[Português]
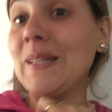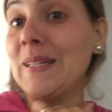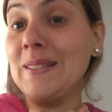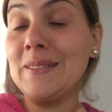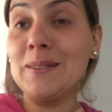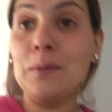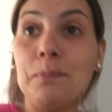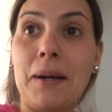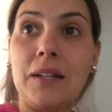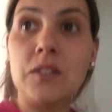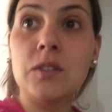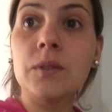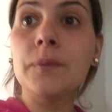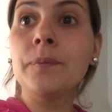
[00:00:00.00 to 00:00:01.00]
a deles eu
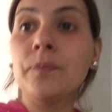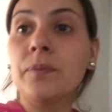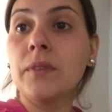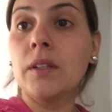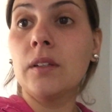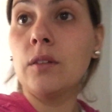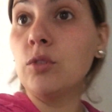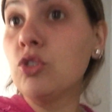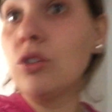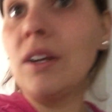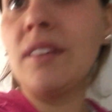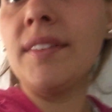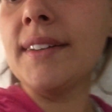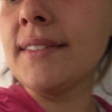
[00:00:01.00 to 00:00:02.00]
passo. Então, deixa
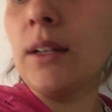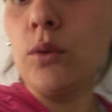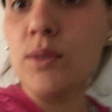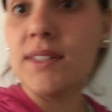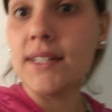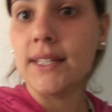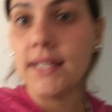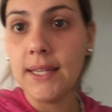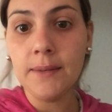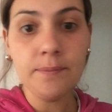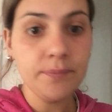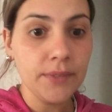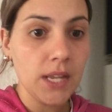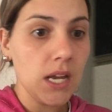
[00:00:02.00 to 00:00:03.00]
eu lavar essa louça
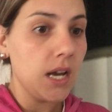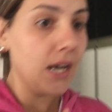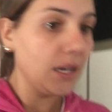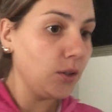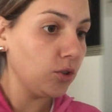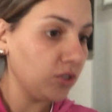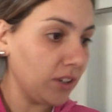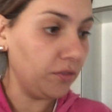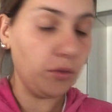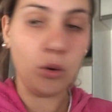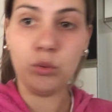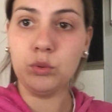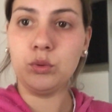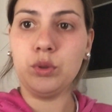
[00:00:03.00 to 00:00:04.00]
aqui. Aí eu já
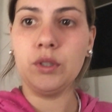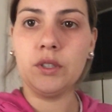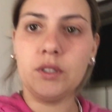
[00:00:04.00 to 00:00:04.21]
volto.